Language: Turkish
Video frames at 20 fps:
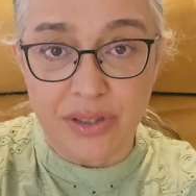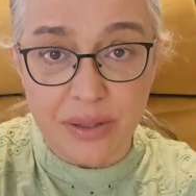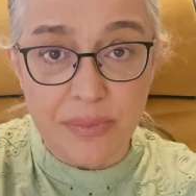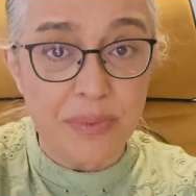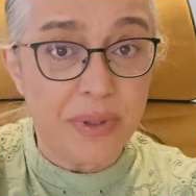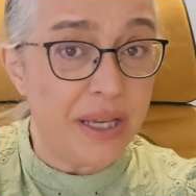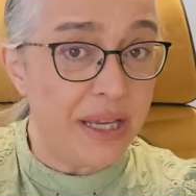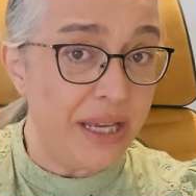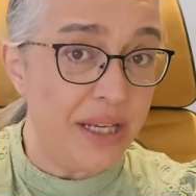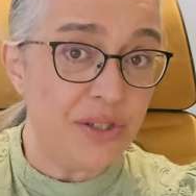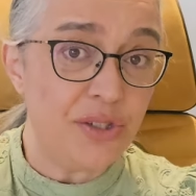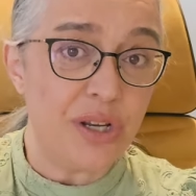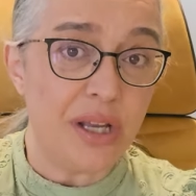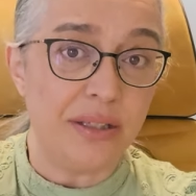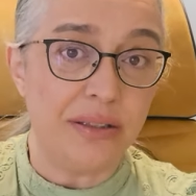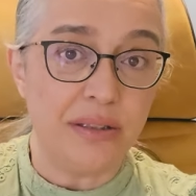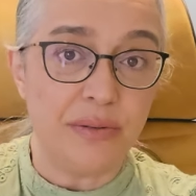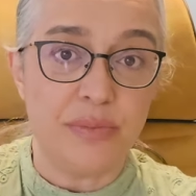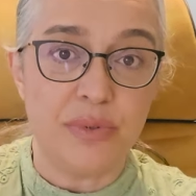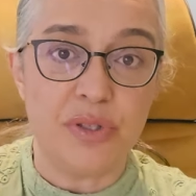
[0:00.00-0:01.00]
Tabii
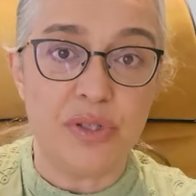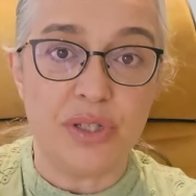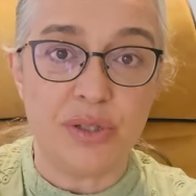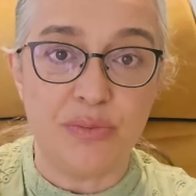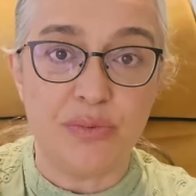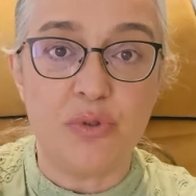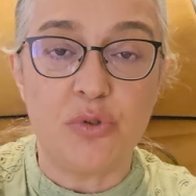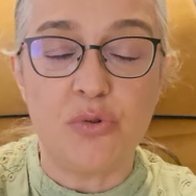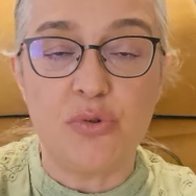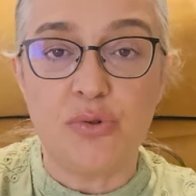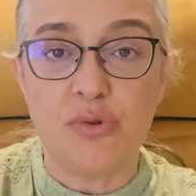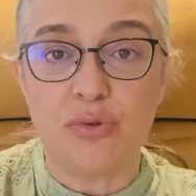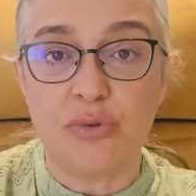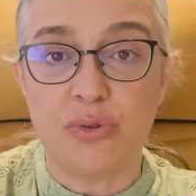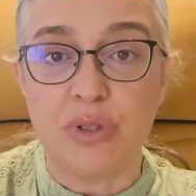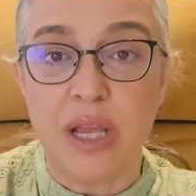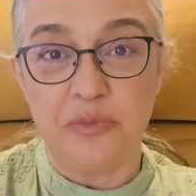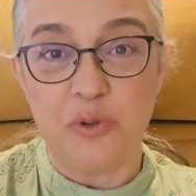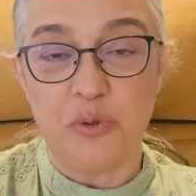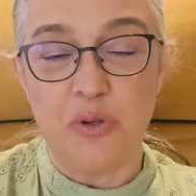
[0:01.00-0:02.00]
heyecanlı bir şey bir
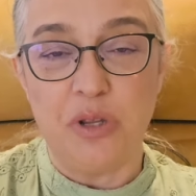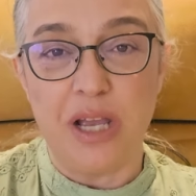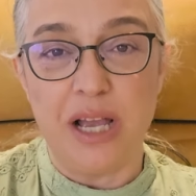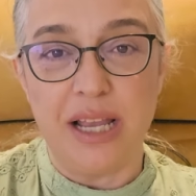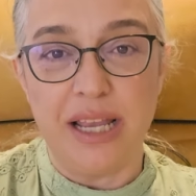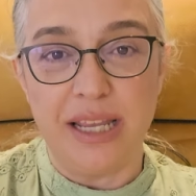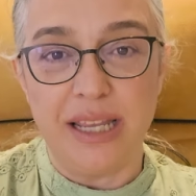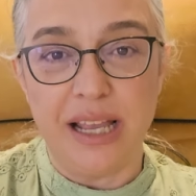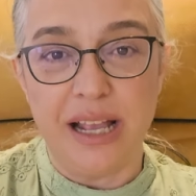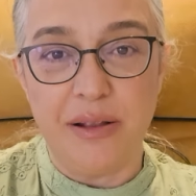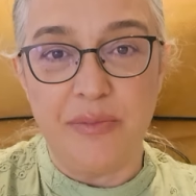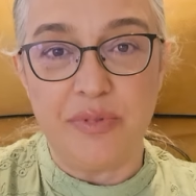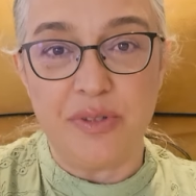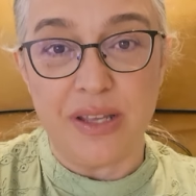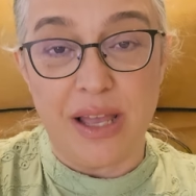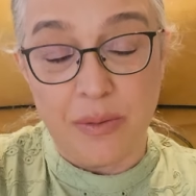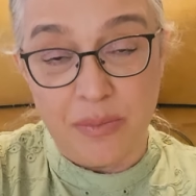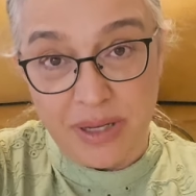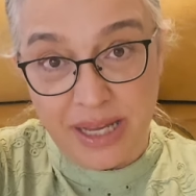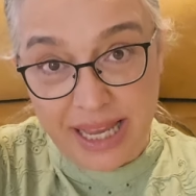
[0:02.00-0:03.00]
çocuğun dünyaya
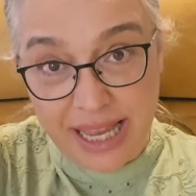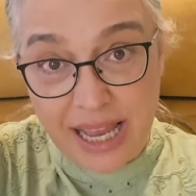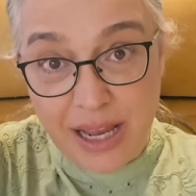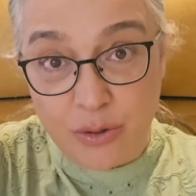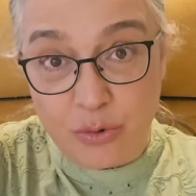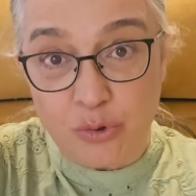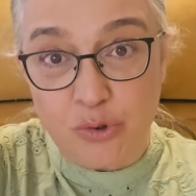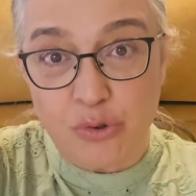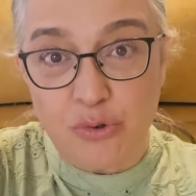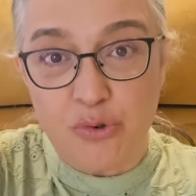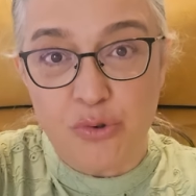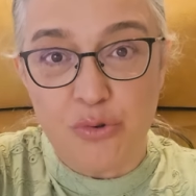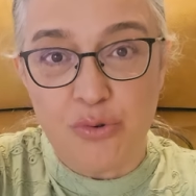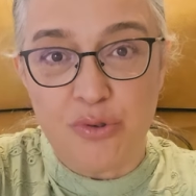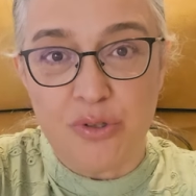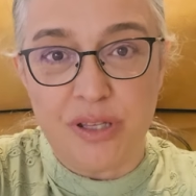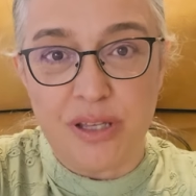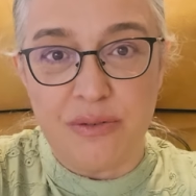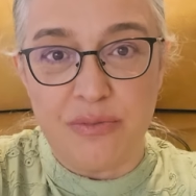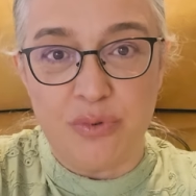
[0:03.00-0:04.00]
gelmesi ama eğer o çocuğu
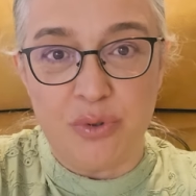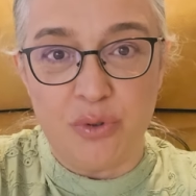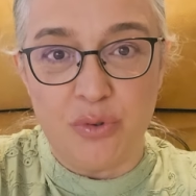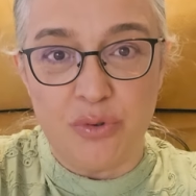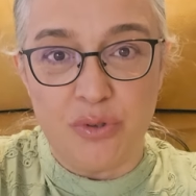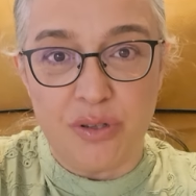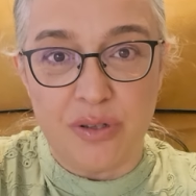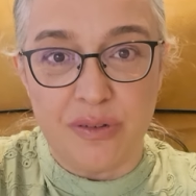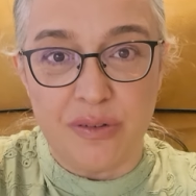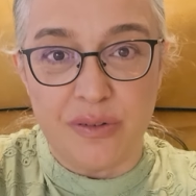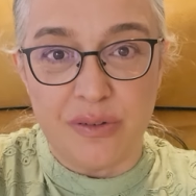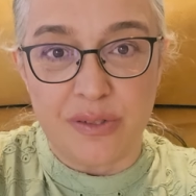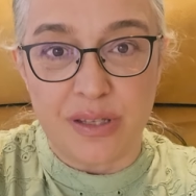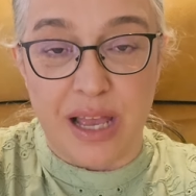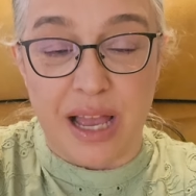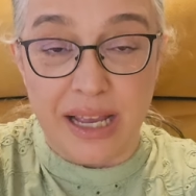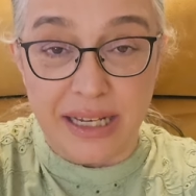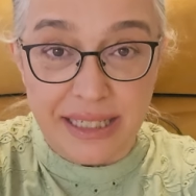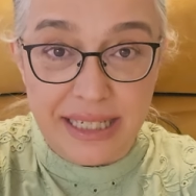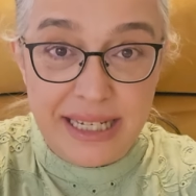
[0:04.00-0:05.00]
seviyorsanız
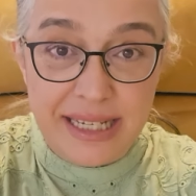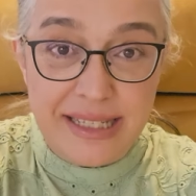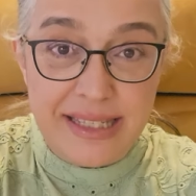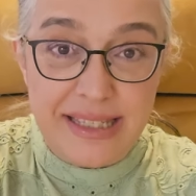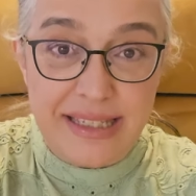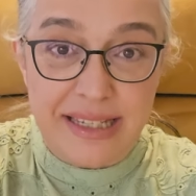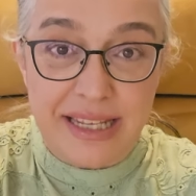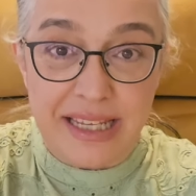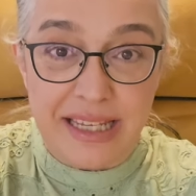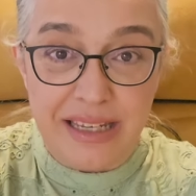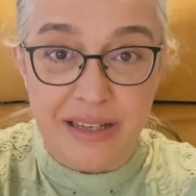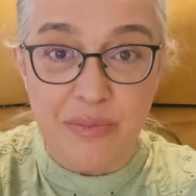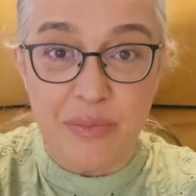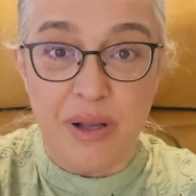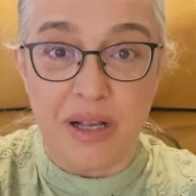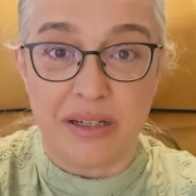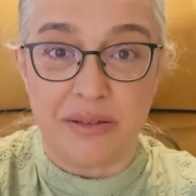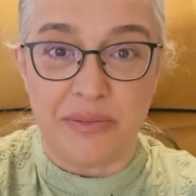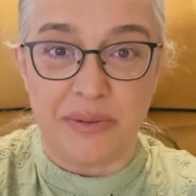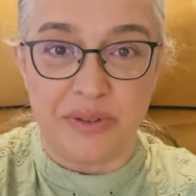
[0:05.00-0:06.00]
annesine iyi
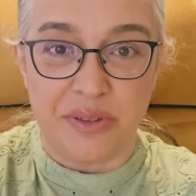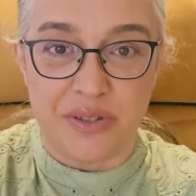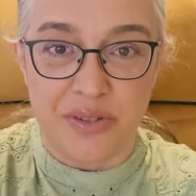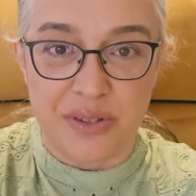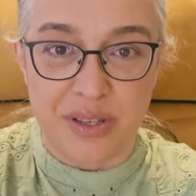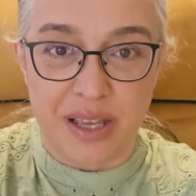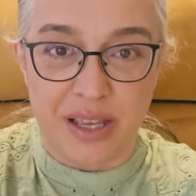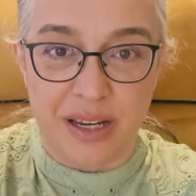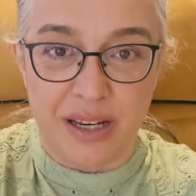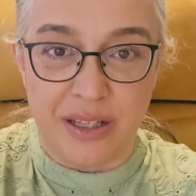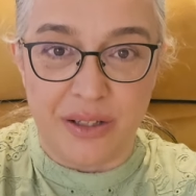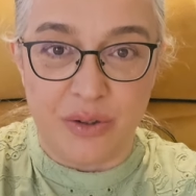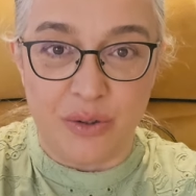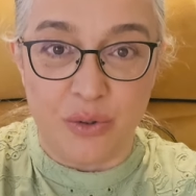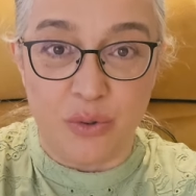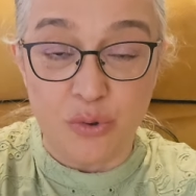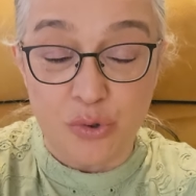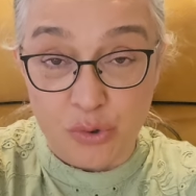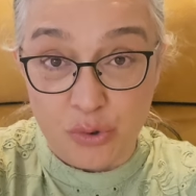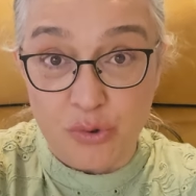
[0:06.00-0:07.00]
bakmanız
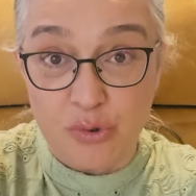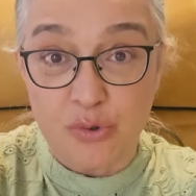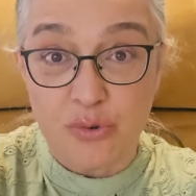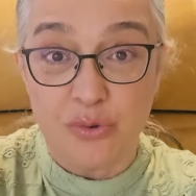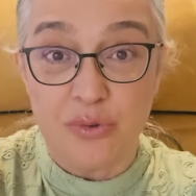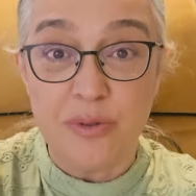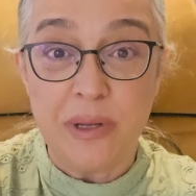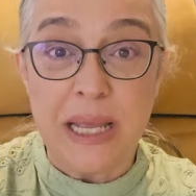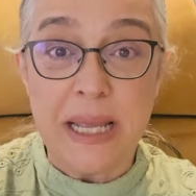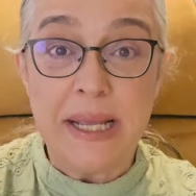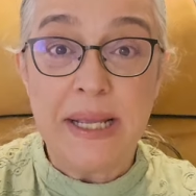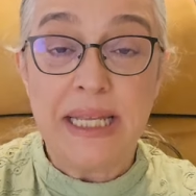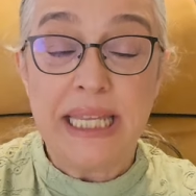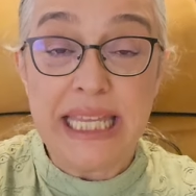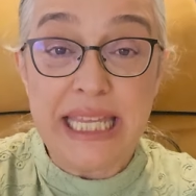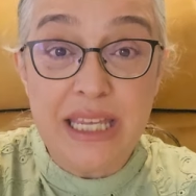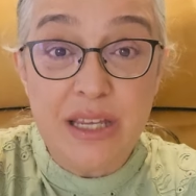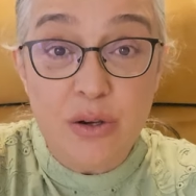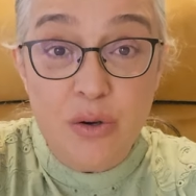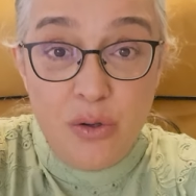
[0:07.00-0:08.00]
gerekiyor. O çocuğun
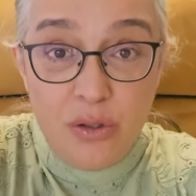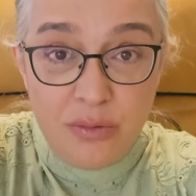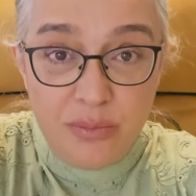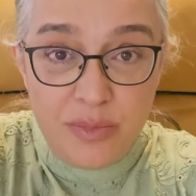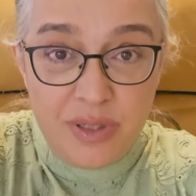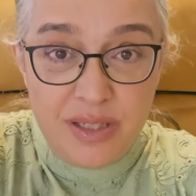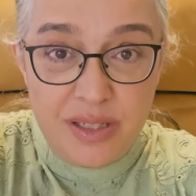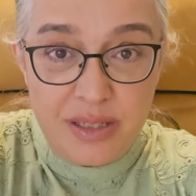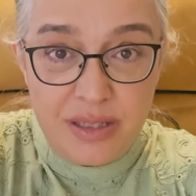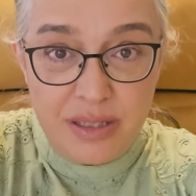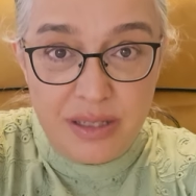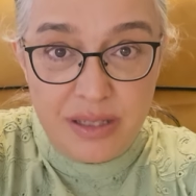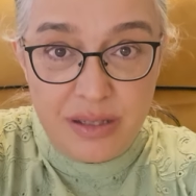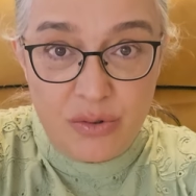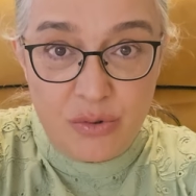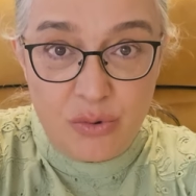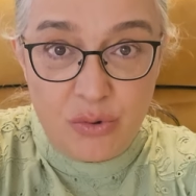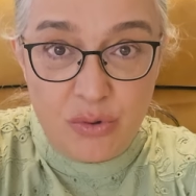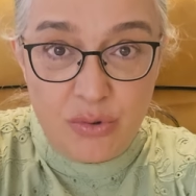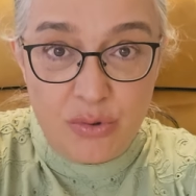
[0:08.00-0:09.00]
iyi olmasını
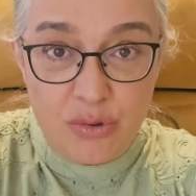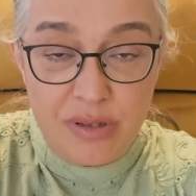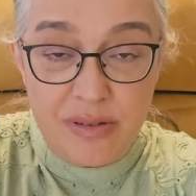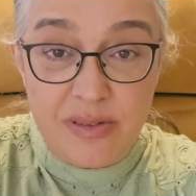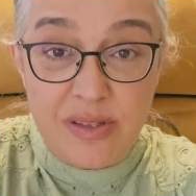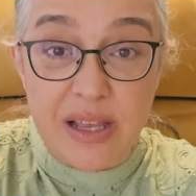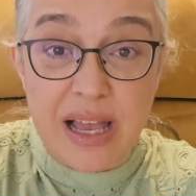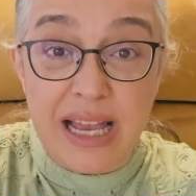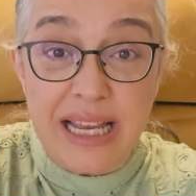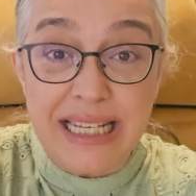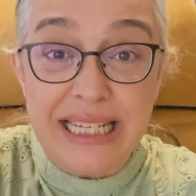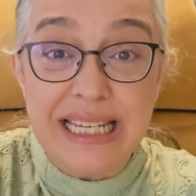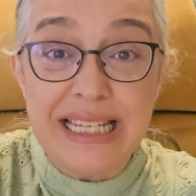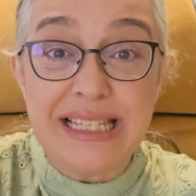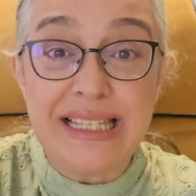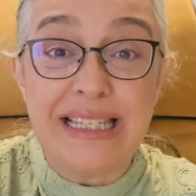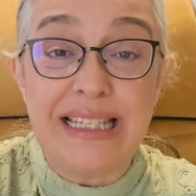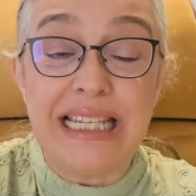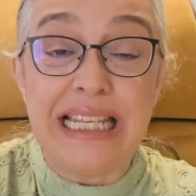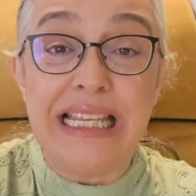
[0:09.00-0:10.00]
istiyorsanız
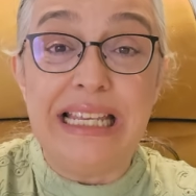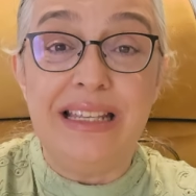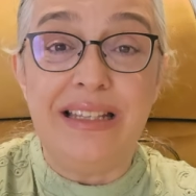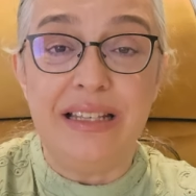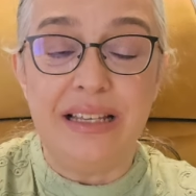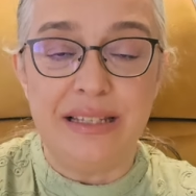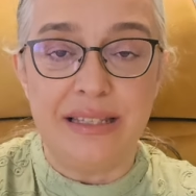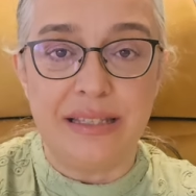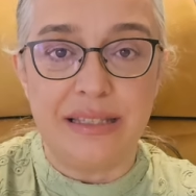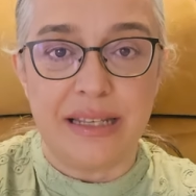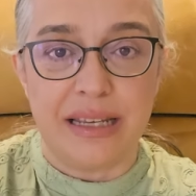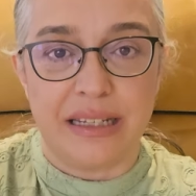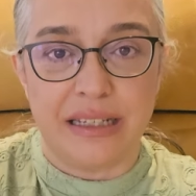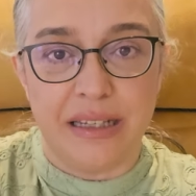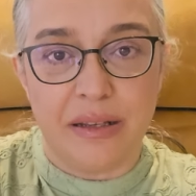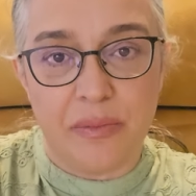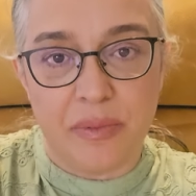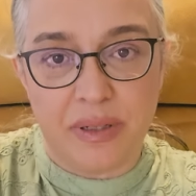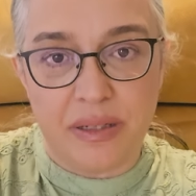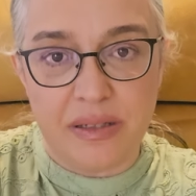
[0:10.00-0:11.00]
annesini iyi
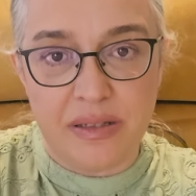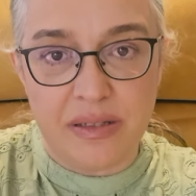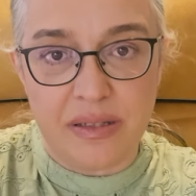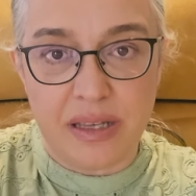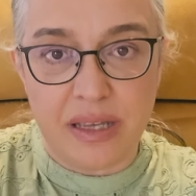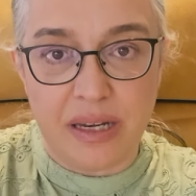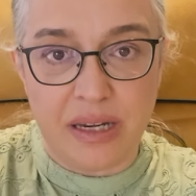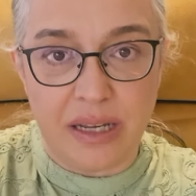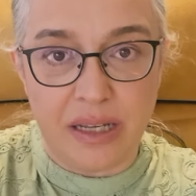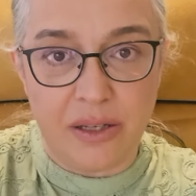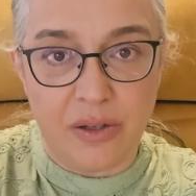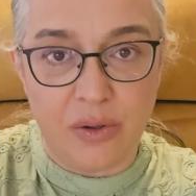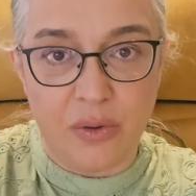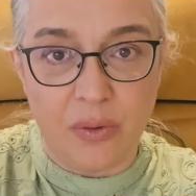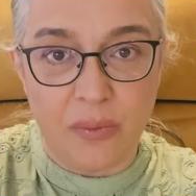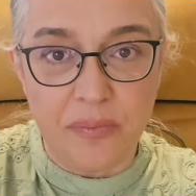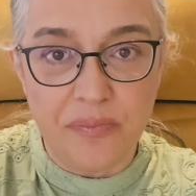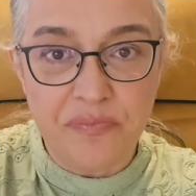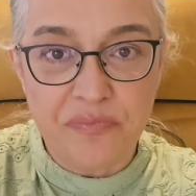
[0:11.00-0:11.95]
desteklemeniz gerekiyor.